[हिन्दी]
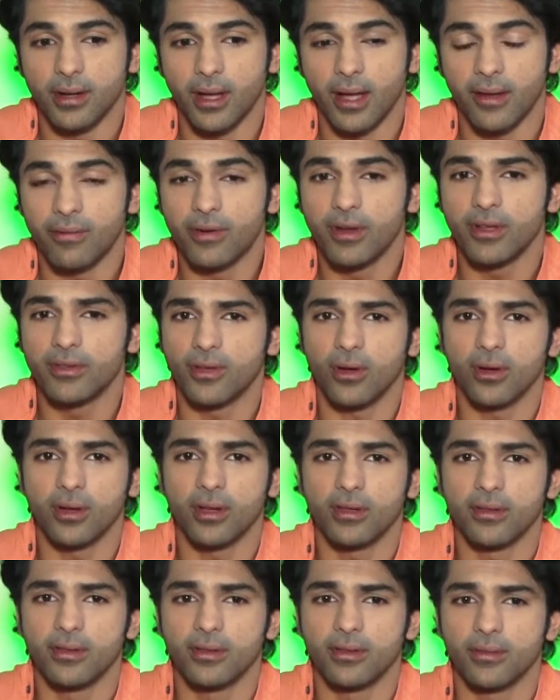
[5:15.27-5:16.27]
एवरी
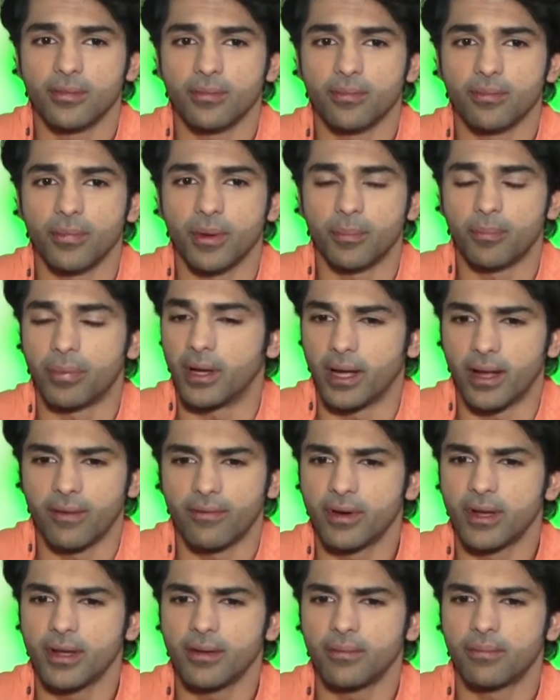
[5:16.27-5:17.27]
सॉन्ग इज़
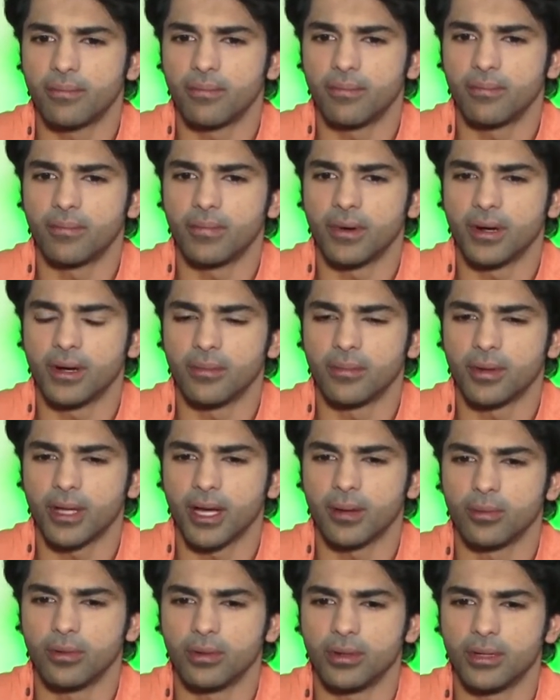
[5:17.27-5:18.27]
एवरी
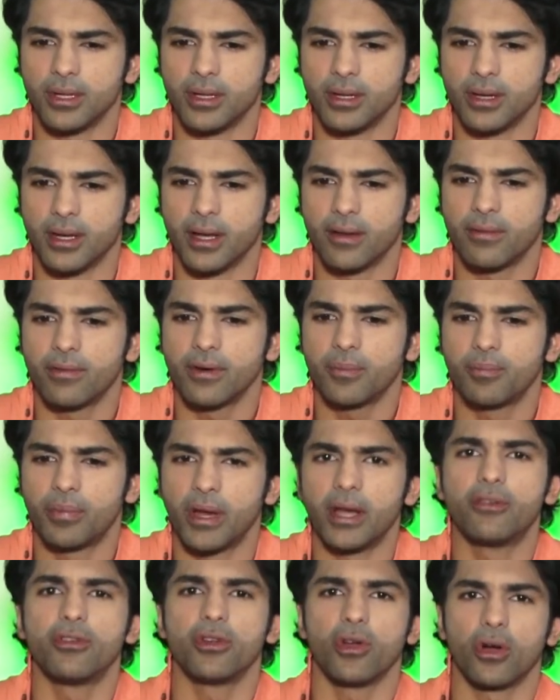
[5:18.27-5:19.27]
क्या बोलते हैं एवरी
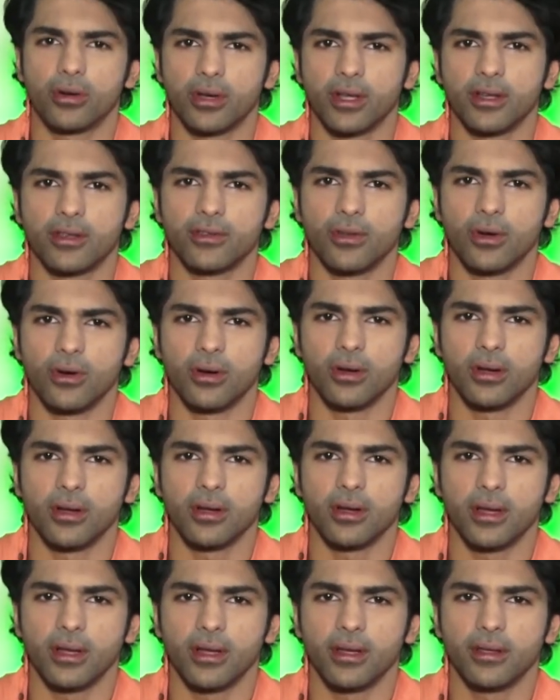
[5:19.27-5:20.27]
पेट्रियाटिक
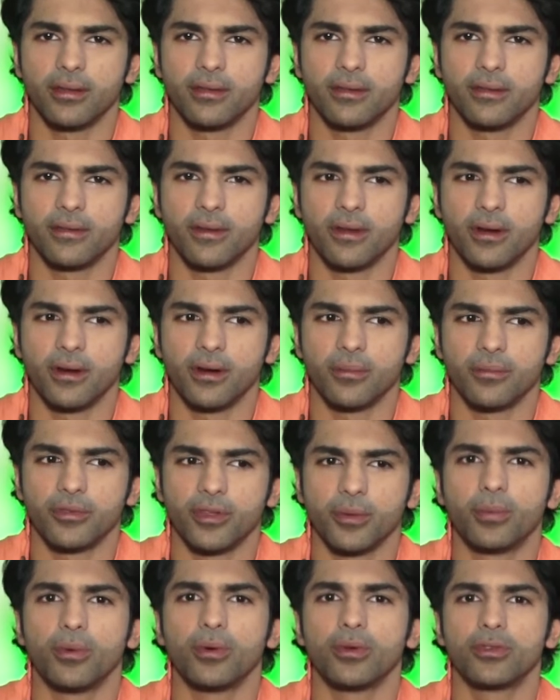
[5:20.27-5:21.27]
सॉन्ग इज़
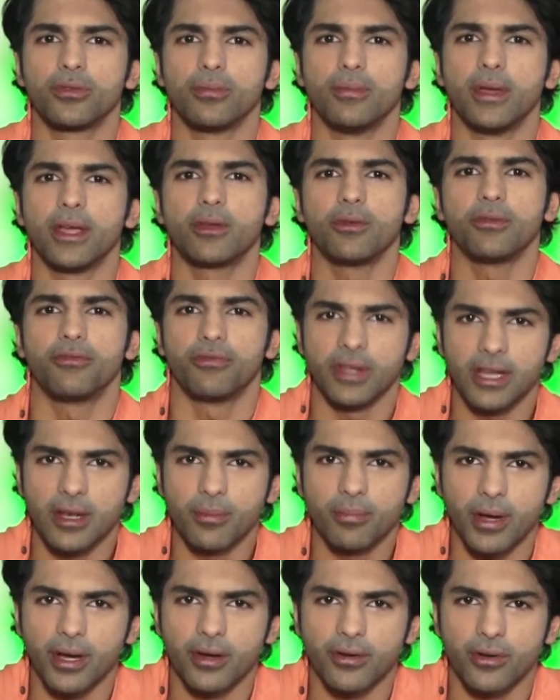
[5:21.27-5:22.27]
सपोज टू मेक यू फील
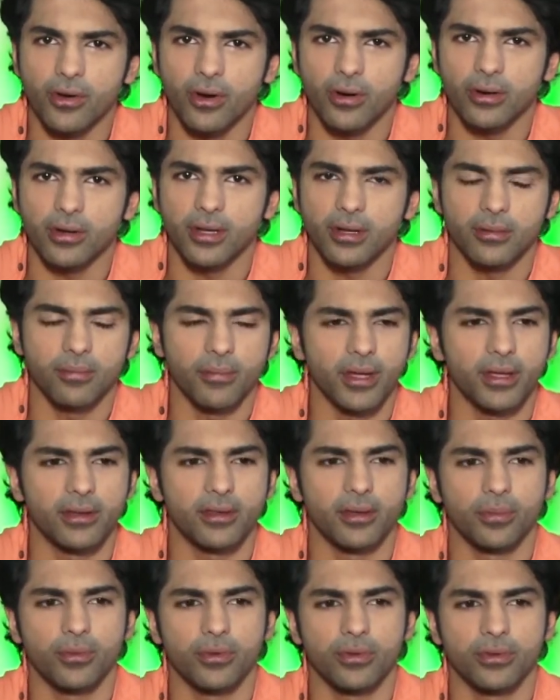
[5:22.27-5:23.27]
पेट्रियाटिक मेक
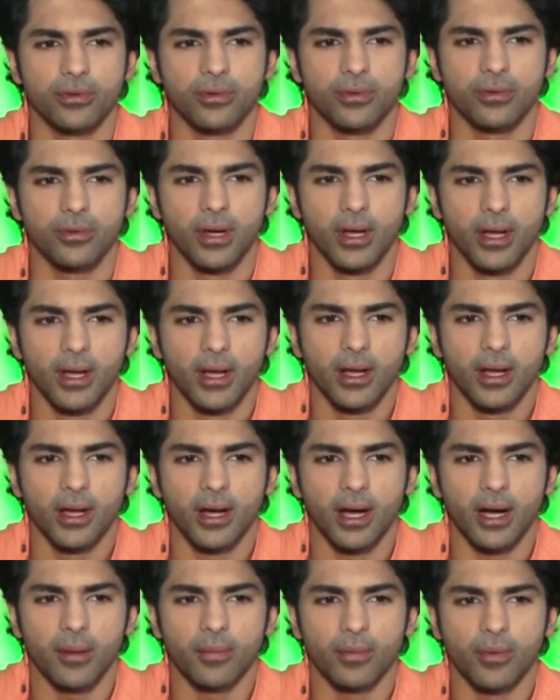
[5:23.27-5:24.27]
सपोज टू
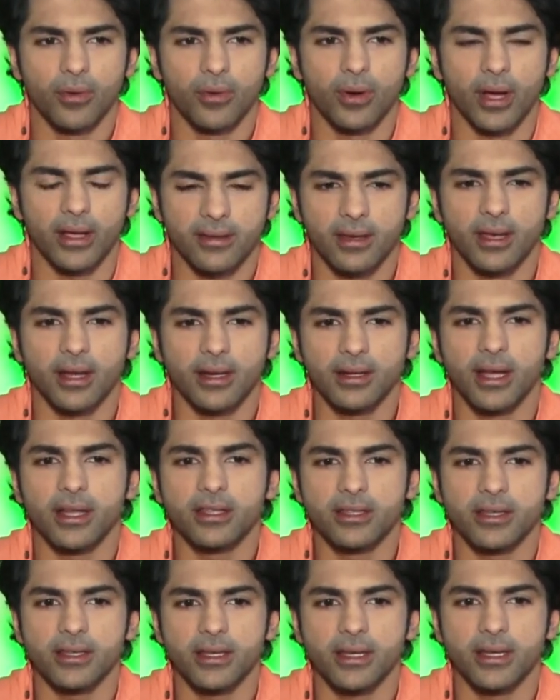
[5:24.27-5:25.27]
आपको ऐसा लगना
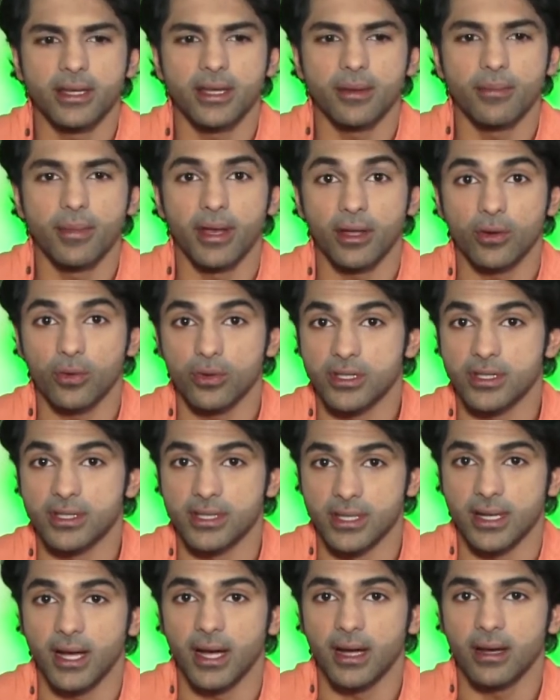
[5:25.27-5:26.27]
चाहिए कि मैंने कुछ
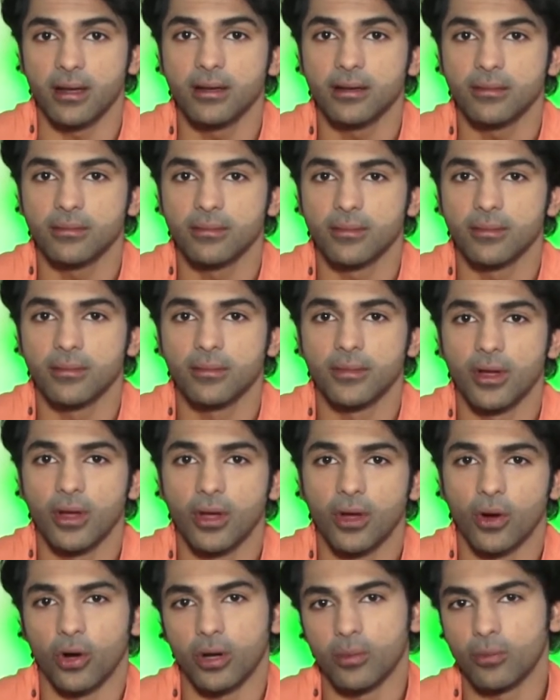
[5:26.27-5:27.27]
सीखा है
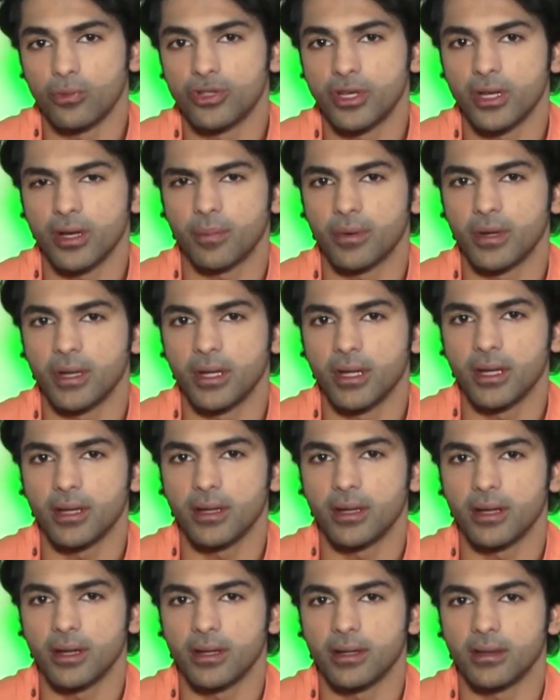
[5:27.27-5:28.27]
और मुझे अपने
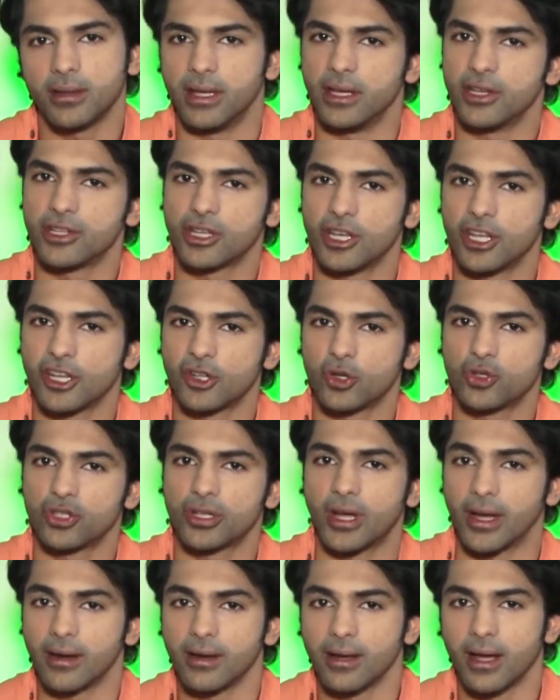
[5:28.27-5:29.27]
देश के लिए कुछ
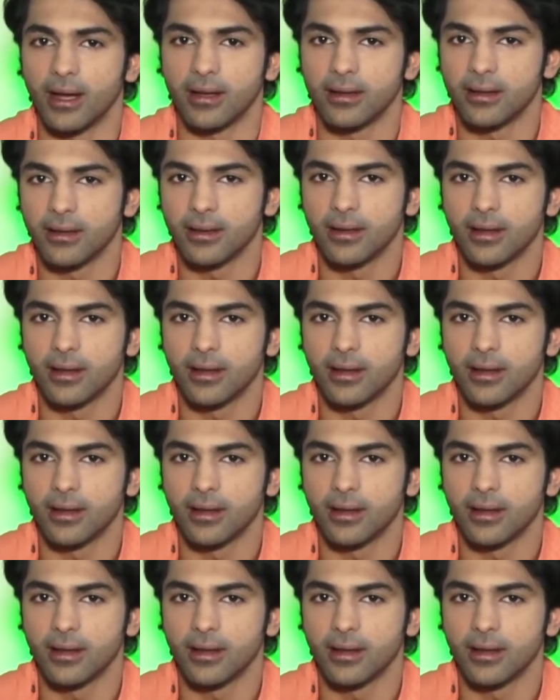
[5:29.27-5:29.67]
करना है